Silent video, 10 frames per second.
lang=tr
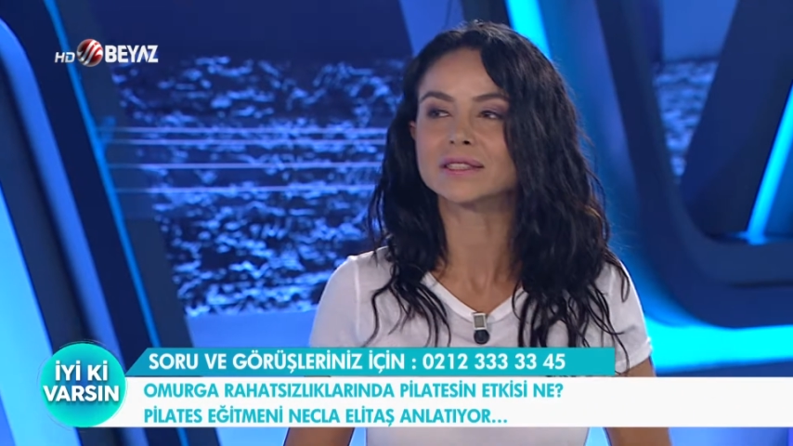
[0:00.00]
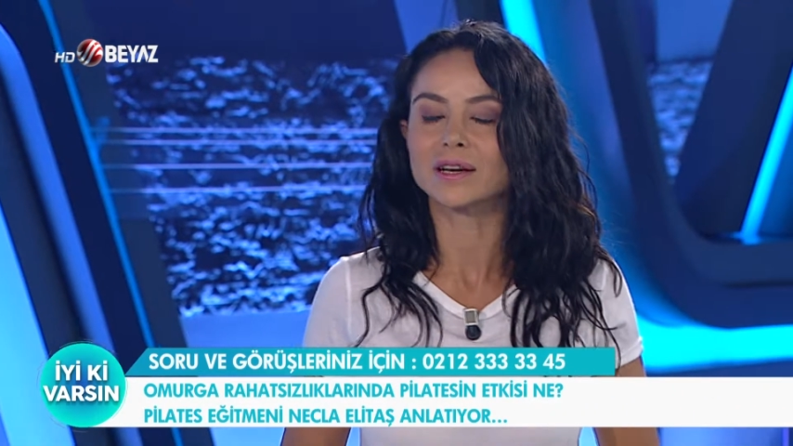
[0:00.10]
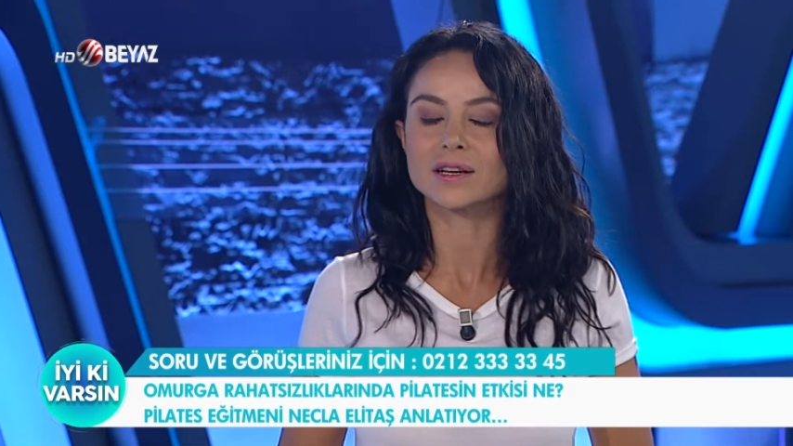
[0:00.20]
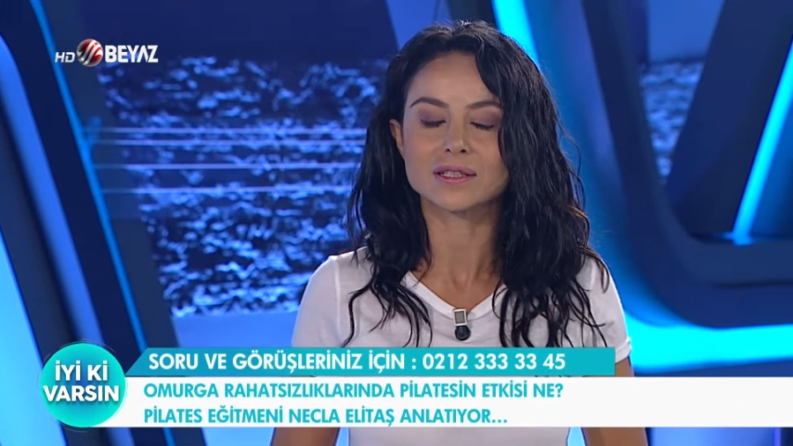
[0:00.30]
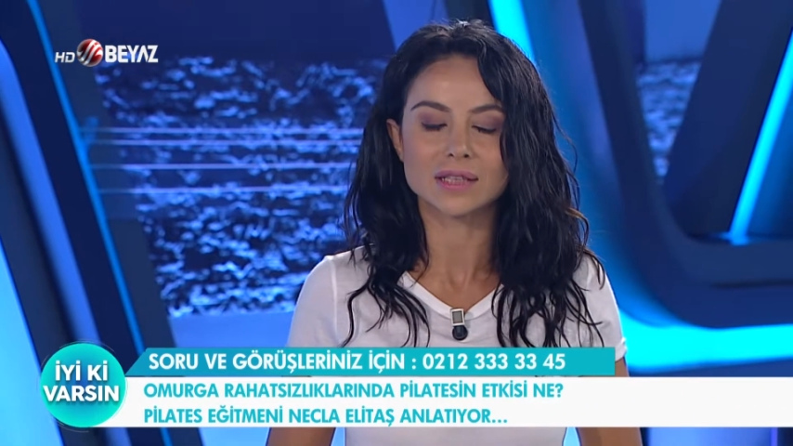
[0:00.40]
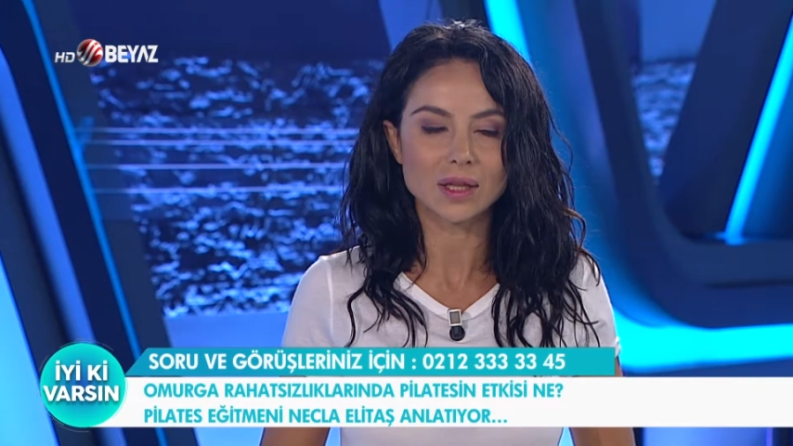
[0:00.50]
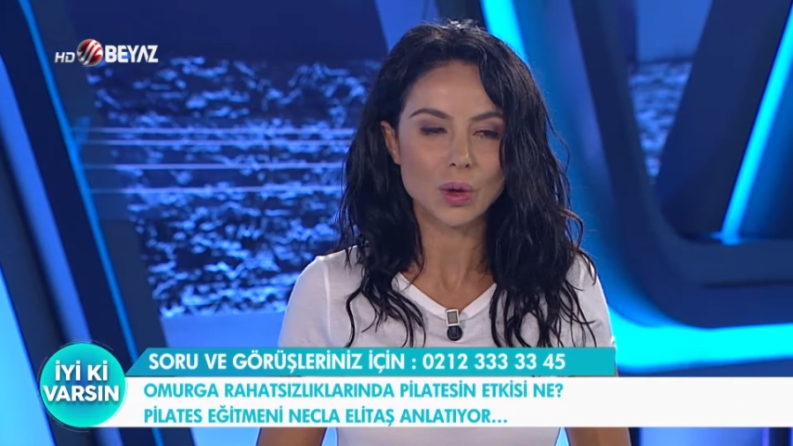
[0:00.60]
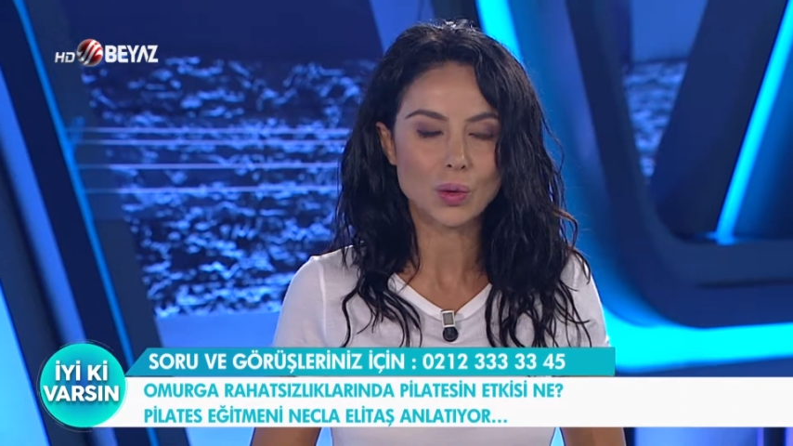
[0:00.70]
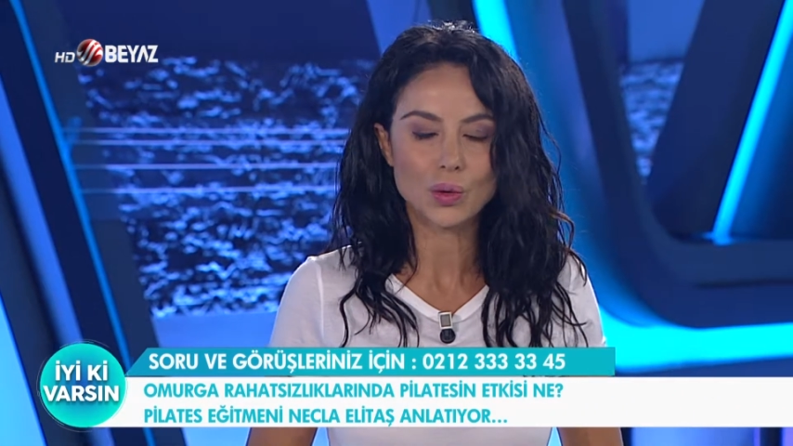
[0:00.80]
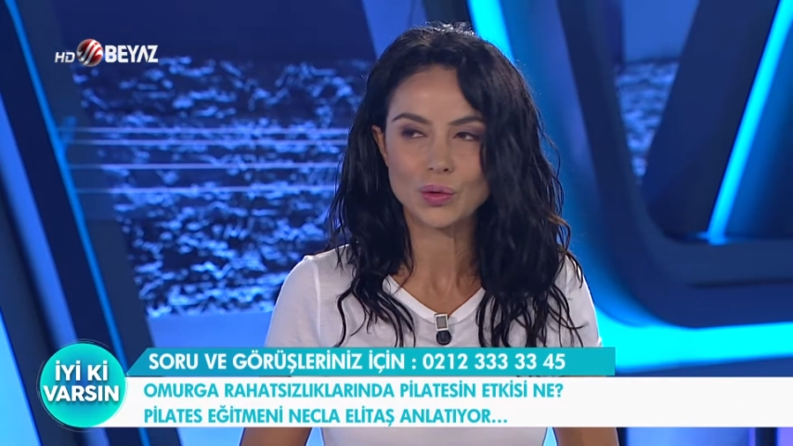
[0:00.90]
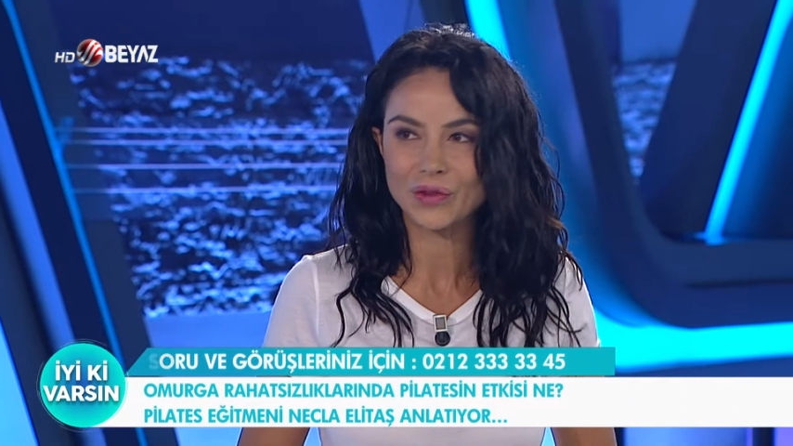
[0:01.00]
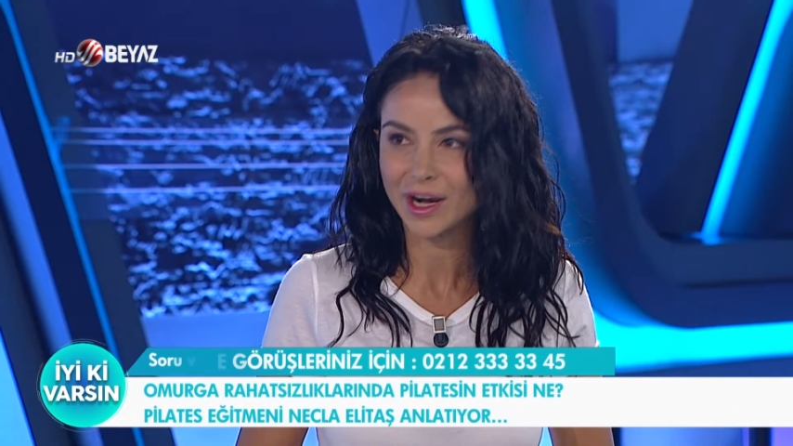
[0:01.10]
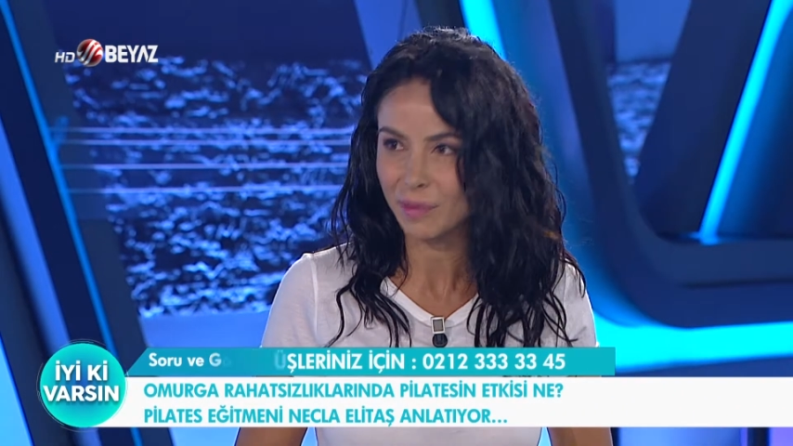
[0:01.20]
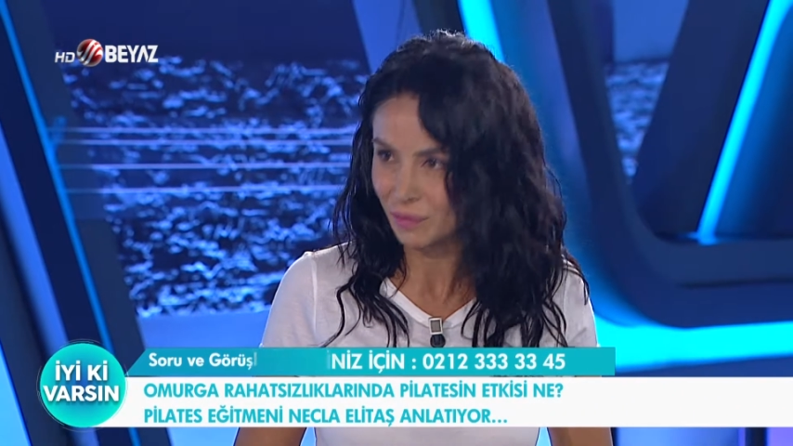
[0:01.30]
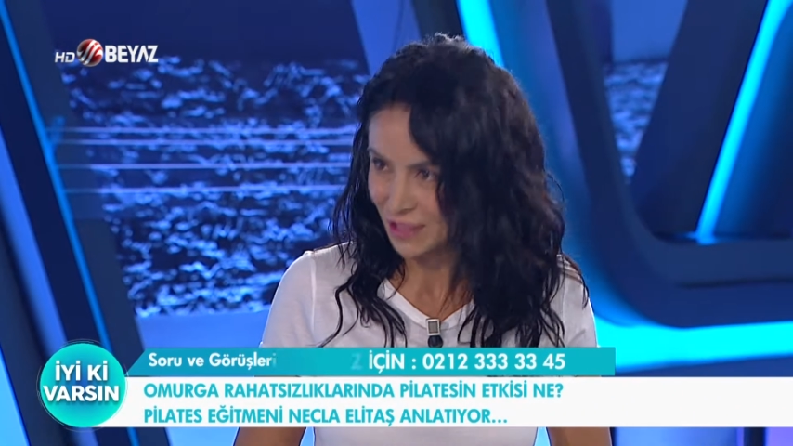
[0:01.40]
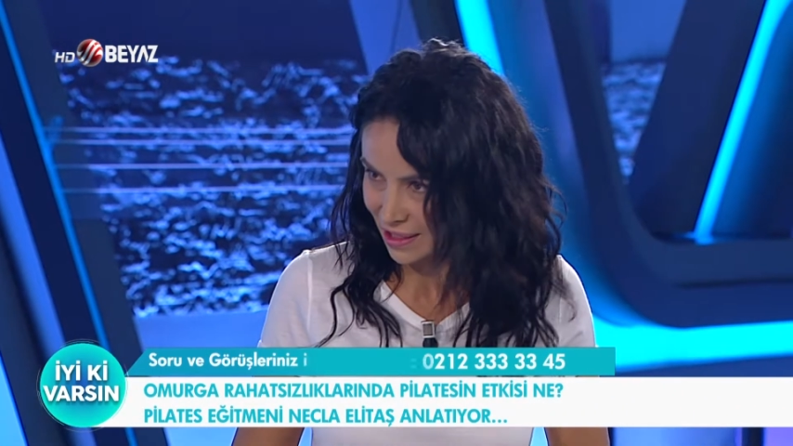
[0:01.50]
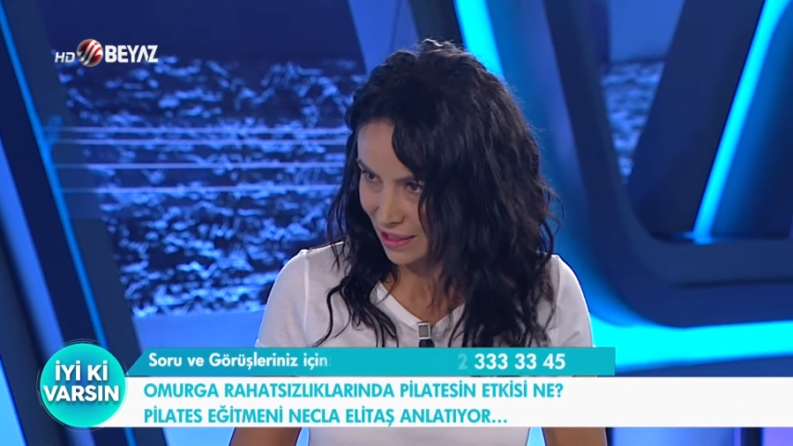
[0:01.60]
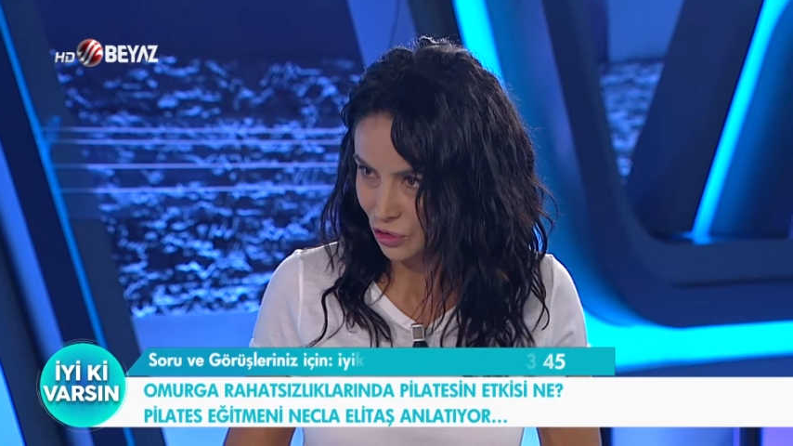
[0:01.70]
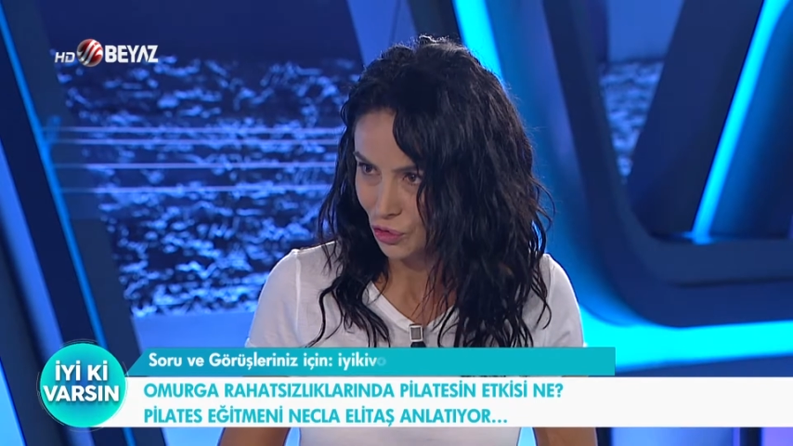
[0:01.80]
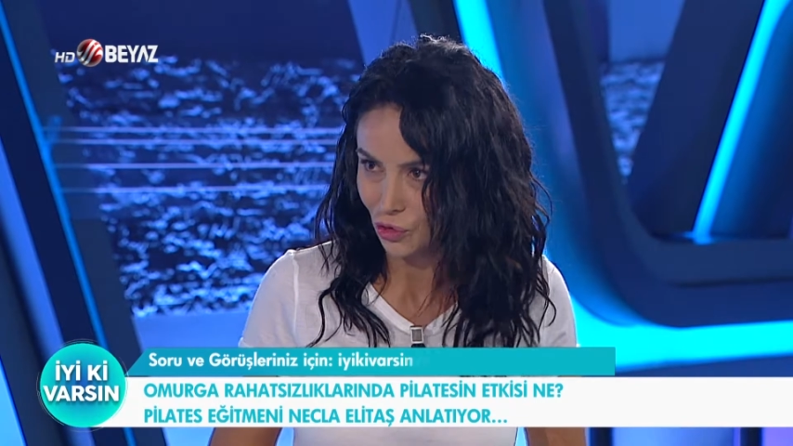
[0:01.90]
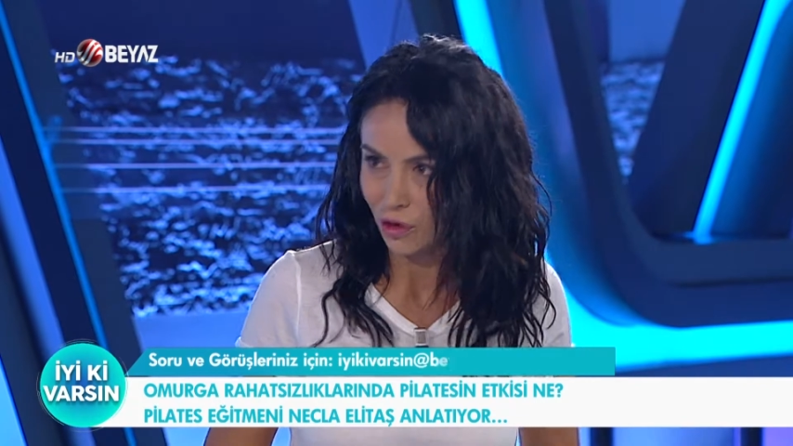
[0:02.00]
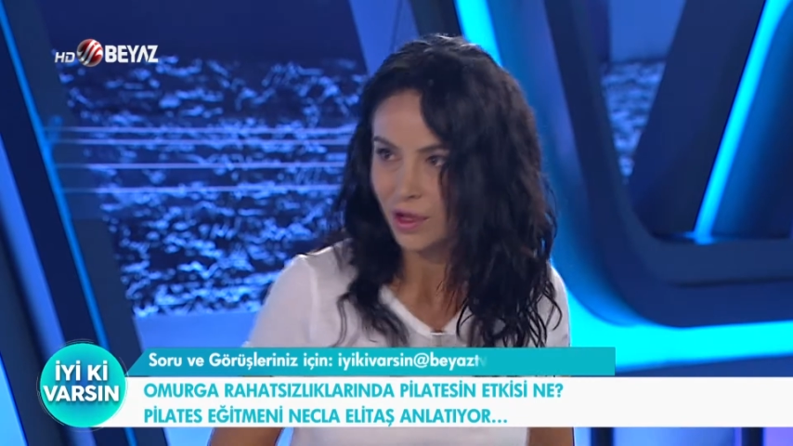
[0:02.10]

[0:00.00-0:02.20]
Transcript: ağızdan vermemiz gerekiyor.